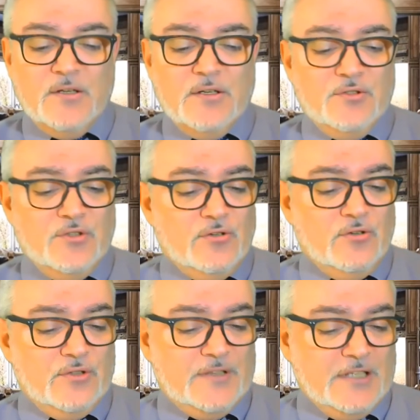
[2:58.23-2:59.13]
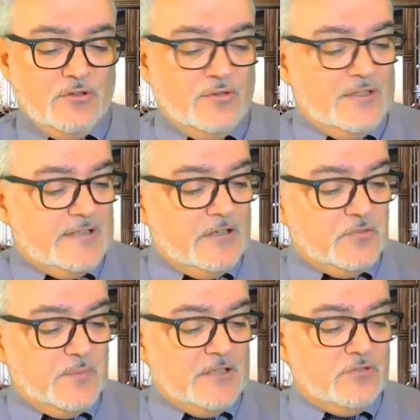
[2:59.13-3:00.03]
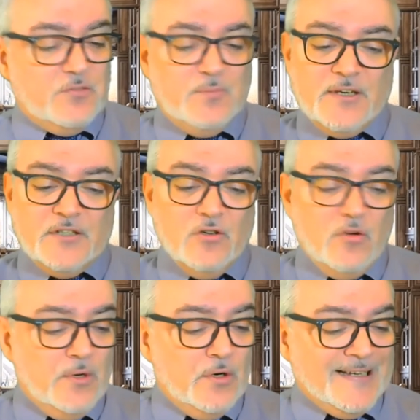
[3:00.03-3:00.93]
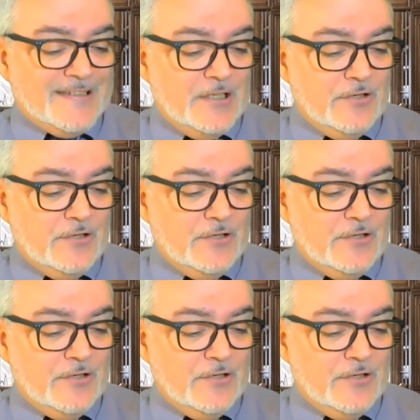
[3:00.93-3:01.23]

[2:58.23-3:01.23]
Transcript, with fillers: Yo no entiendo dónde están los maestros porque solo veo castigo